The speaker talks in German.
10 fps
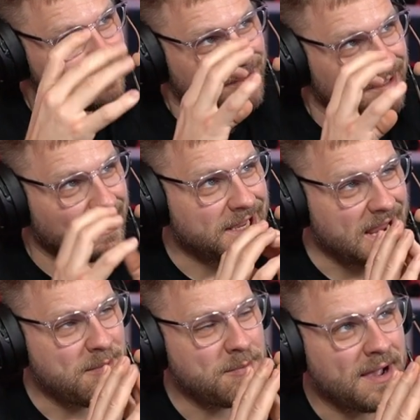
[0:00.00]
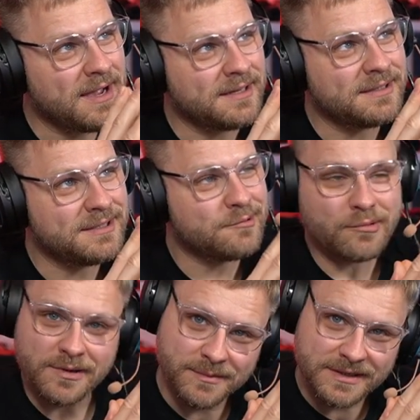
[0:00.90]
Gegebenheiten, die
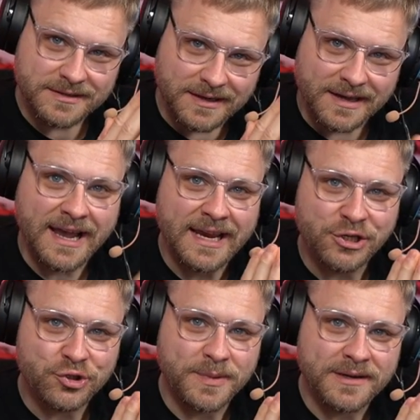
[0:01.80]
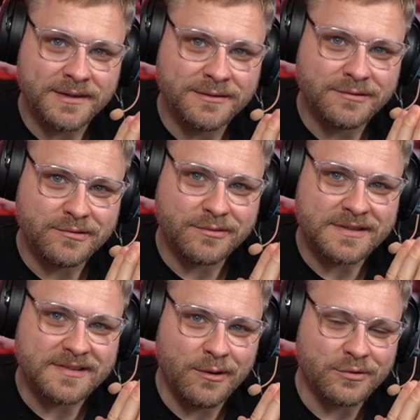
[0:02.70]
dort mit äh, reinspielen, du
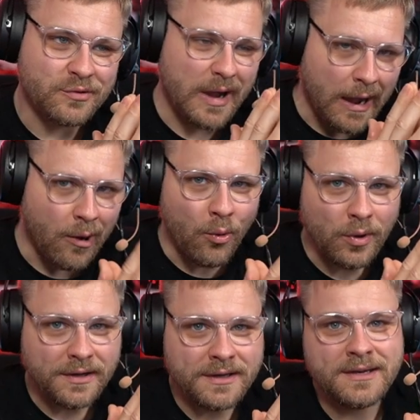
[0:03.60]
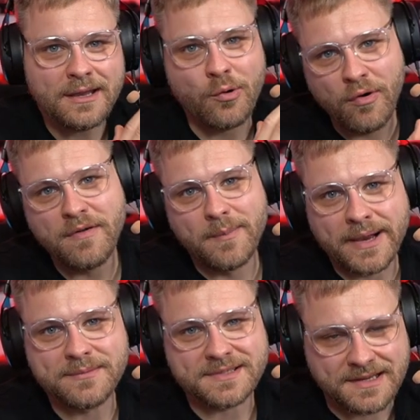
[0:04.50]
das Auto auch in der Kurve
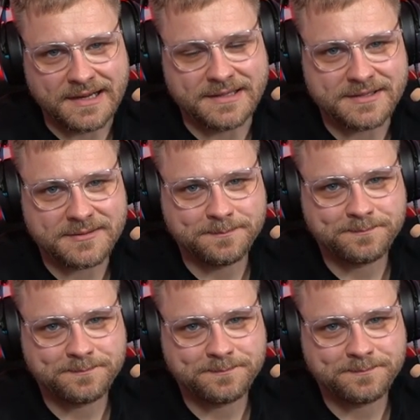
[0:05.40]
bremsen kannst.